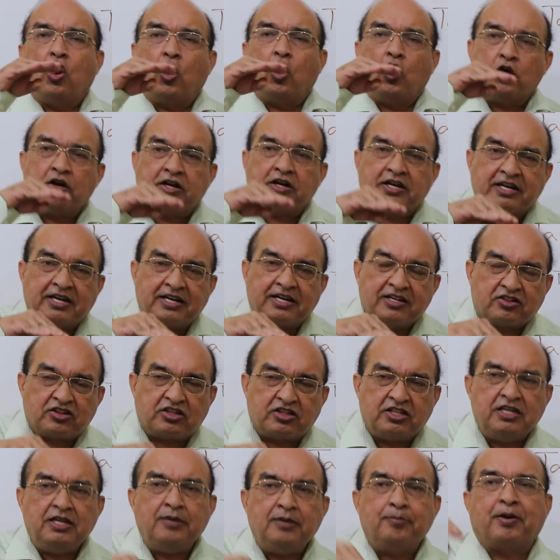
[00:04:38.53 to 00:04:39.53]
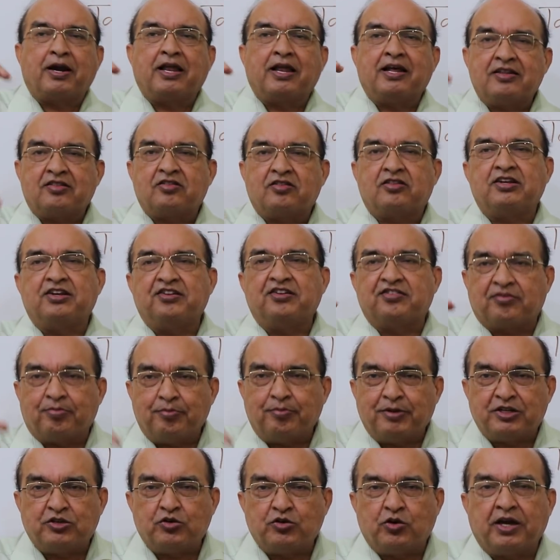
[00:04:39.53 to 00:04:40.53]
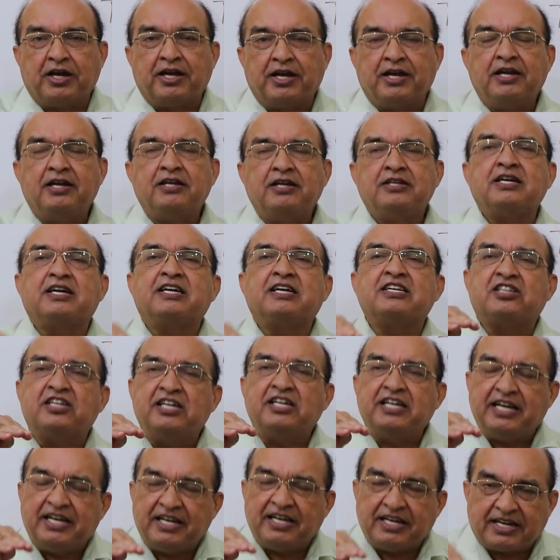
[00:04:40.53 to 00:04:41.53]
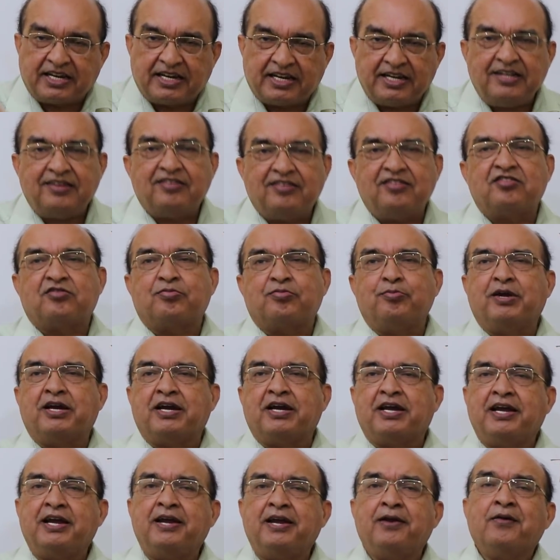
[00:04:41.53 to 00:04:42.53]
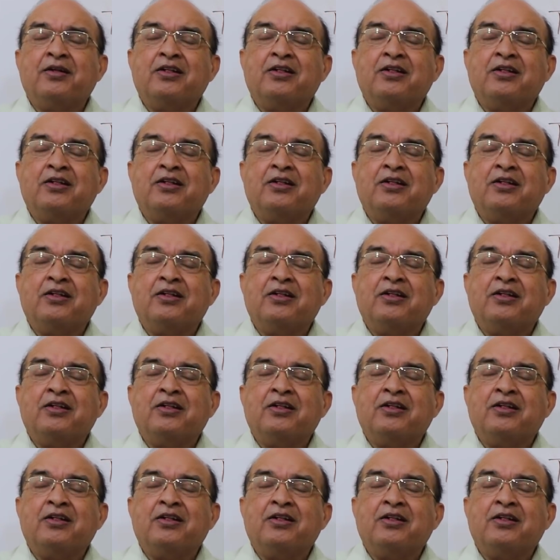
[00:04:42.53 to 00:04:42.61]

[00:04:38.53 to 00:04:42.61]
और कितनी बढ़त इसमें जो है या कितनी इंक्रीज इसमें है